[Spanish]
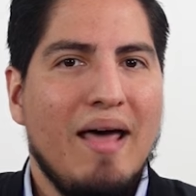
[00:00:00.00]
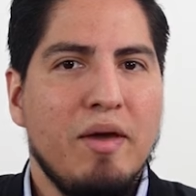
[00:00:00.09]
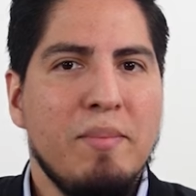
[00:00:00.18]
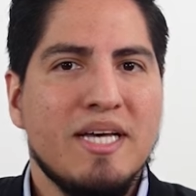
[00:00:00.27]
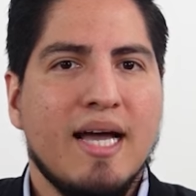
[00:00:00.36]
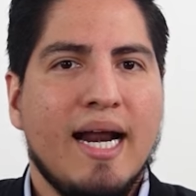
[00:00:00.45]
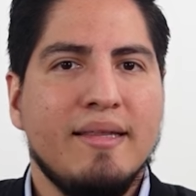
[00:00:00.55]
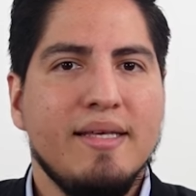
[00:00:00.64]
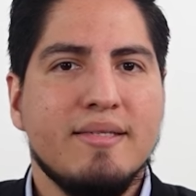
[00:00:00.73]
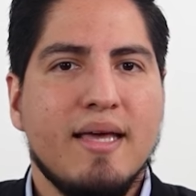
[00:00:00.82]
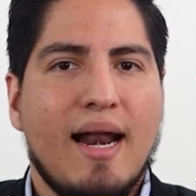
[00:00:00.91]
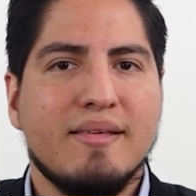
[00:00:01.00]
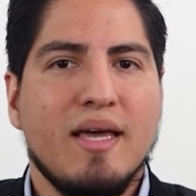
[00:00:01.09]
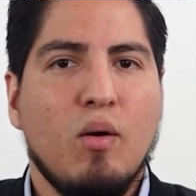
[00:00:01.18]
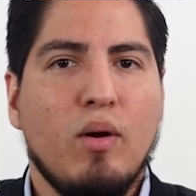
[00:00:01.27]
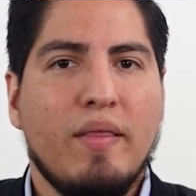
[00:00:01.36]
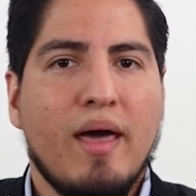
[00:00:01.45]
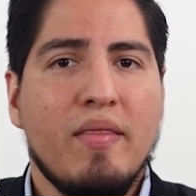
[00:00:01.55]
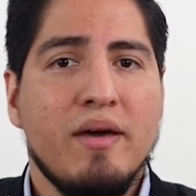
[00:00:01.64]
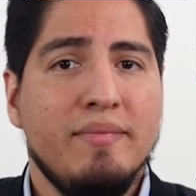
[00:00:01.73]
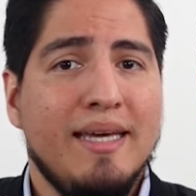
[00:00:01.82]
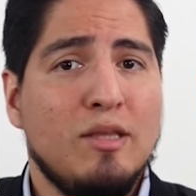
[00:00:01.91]
Además garantiza la seguridad
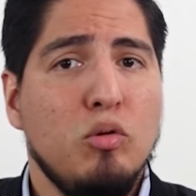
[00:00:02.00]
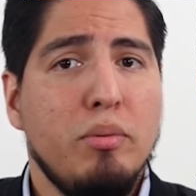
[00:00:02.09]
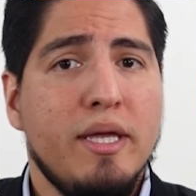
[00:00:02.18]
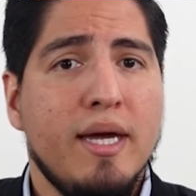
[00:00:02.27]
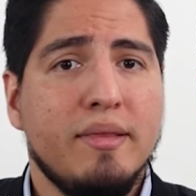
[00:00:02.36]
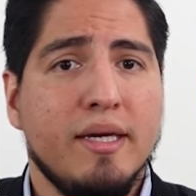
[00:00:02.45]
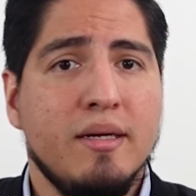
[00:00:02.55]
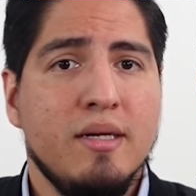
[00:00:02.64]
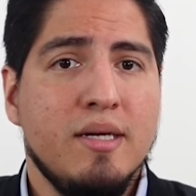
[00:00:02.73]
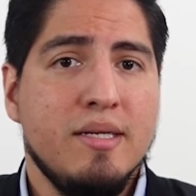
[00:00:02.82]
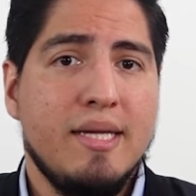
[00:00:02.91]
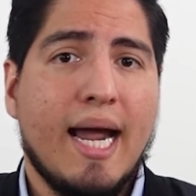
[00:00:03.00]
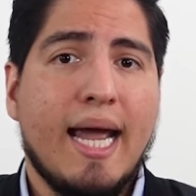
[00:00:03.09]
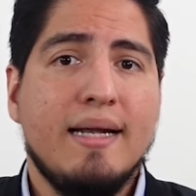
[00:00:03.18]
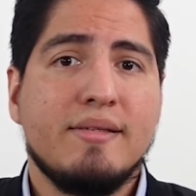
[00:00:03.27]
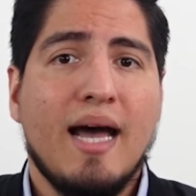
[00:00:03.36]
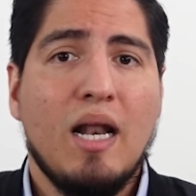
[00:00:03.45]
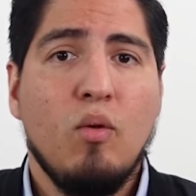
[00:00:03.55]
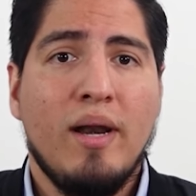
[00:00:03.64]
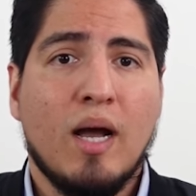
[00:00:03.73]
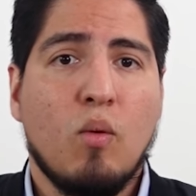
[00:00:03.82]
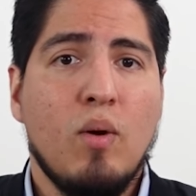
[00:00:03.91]
de tu billete, ya que el
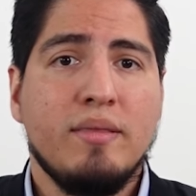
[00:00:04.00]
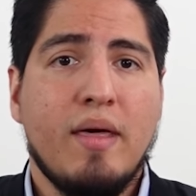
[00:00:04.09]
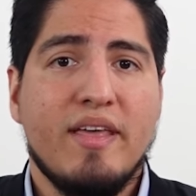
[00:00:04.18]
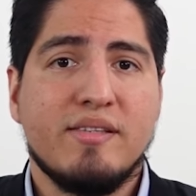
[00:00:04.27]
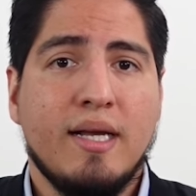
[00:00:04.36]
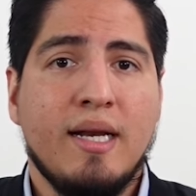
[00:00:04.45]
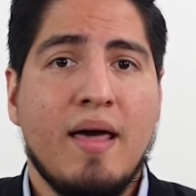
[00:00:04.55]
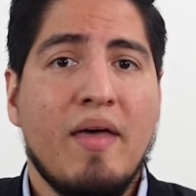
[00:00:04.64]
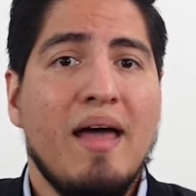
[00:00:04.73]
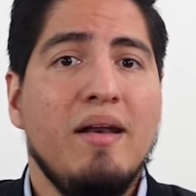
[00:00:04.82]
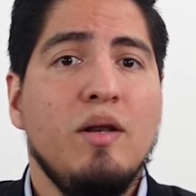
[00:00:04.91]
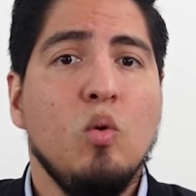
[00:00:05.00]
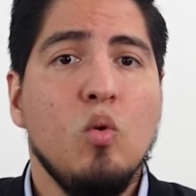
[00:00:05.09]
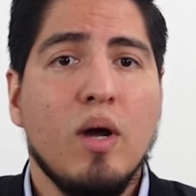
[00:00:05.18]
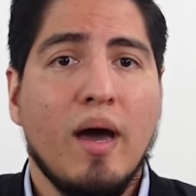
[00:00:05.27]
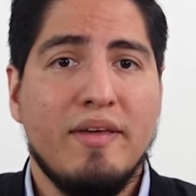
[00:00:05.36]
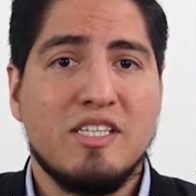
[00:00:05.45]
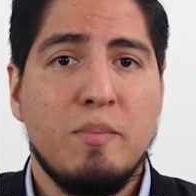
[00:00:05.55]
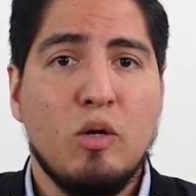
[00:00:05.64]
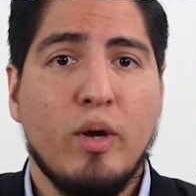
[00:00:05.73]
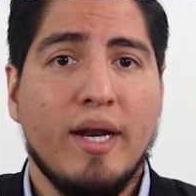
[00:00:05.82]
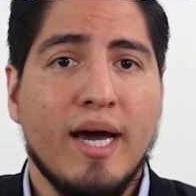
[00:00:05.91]
saldo en la cuenta designada nunca
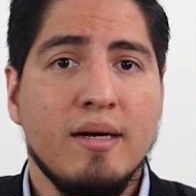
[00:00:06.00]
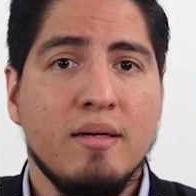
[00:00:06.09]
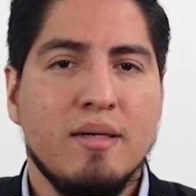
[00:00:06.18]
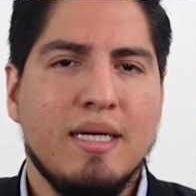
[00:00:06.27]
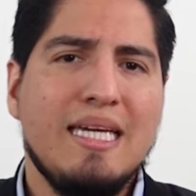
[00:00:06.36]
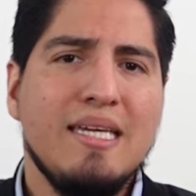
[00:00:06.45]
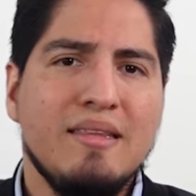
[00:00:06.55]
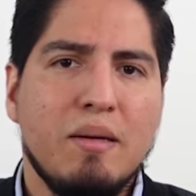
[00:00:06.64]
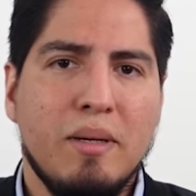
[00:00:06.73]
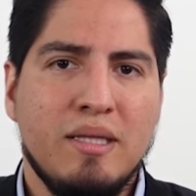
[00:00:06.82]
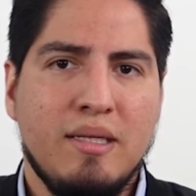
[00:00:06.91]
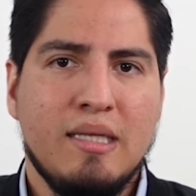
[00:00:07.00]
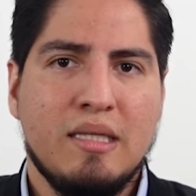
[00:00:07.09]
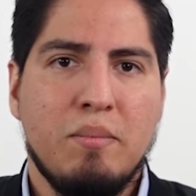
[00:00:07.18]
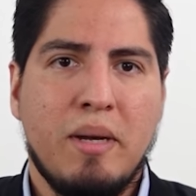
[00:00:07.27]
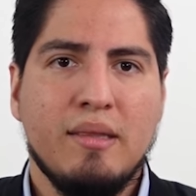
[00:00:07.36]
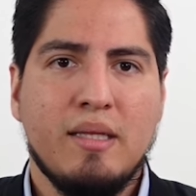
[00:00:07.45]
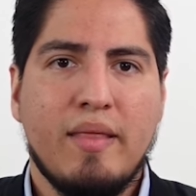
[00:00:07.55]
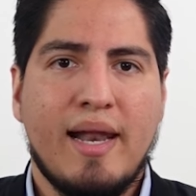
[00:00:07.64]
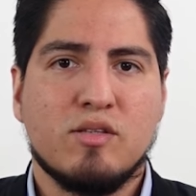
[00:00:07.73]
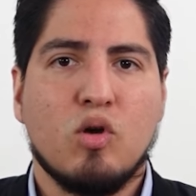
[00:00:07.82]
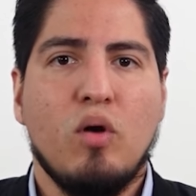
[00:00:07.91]
disminuirá independientemente
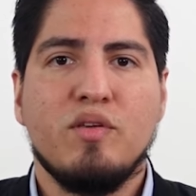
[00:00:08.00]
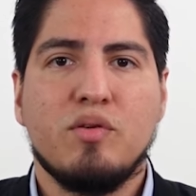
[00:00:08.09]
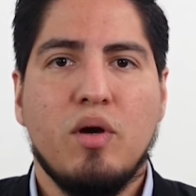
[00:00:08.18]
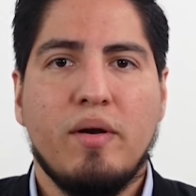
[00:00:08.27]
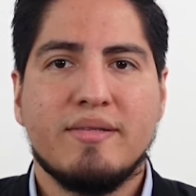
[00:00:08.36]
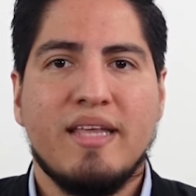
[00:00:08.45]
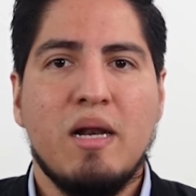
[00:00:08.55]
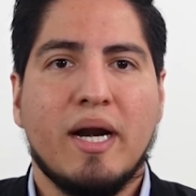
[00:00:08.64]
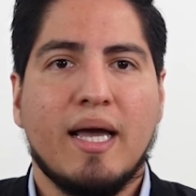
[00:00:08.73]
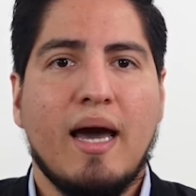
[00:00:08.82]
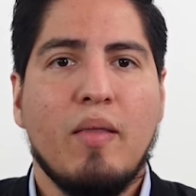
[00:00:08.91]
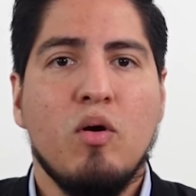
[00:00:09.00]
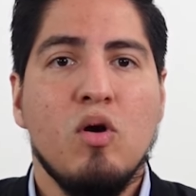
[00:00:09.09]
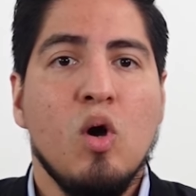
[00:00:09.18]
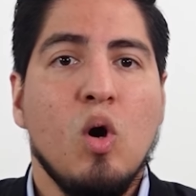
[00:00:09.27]
de las condiciones del mercado